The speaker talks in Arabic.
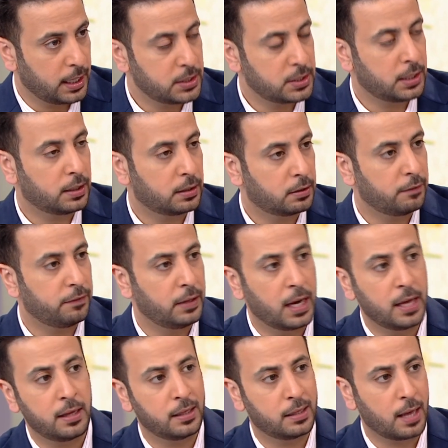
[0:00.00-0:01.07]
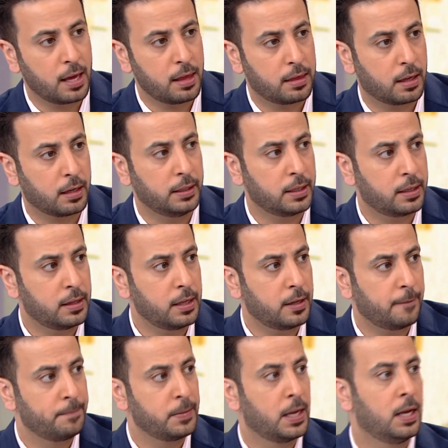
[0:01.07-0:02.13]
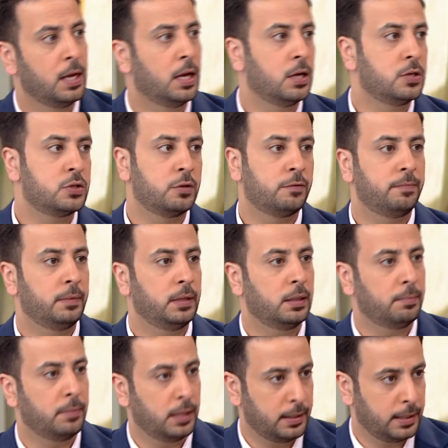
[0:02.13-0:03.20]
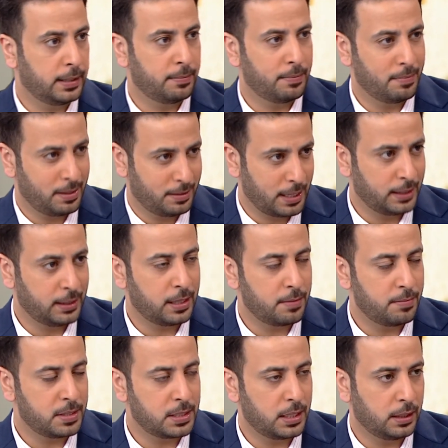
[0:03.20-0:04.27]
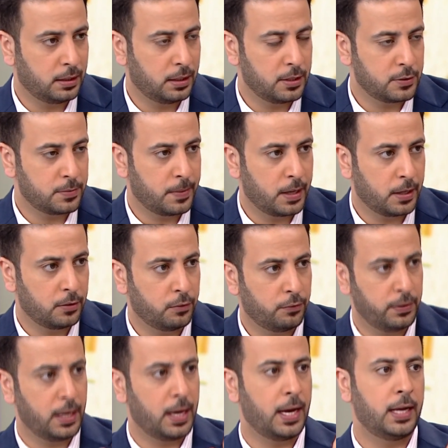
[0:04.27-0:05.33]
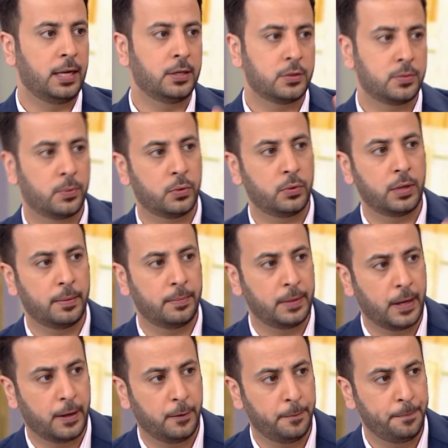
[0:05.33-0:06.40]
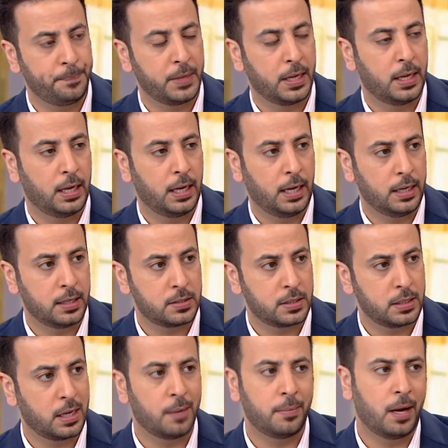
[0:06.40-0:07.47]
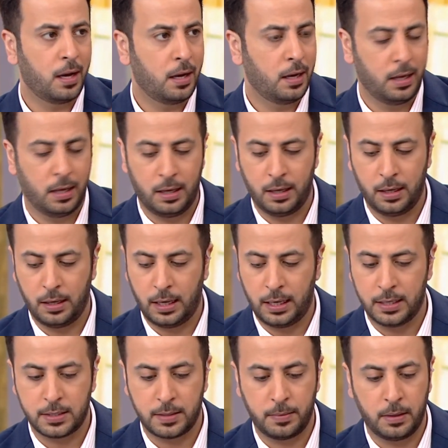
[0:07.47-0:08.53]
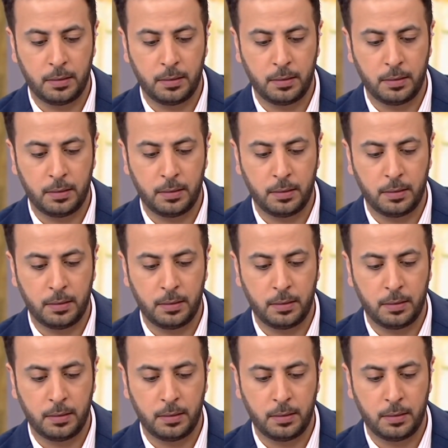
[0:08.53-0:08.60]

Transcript: عشان الطفل هذا يتاثر احنا كثير نشوف من يعني تحديدا مساله الاجبار انه في اهالي يجبرون ابنائهم على الصيام آه، على سبيل